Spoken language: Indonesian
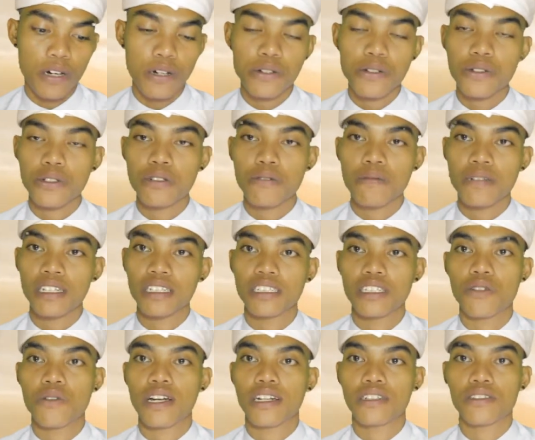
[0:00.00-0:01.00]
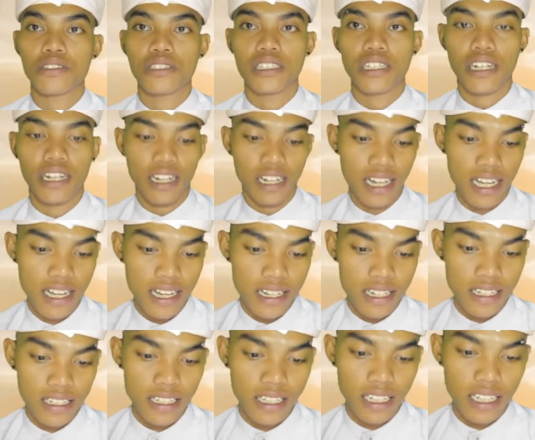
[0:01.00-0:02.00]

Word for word: untuk mengisi waktu senggang,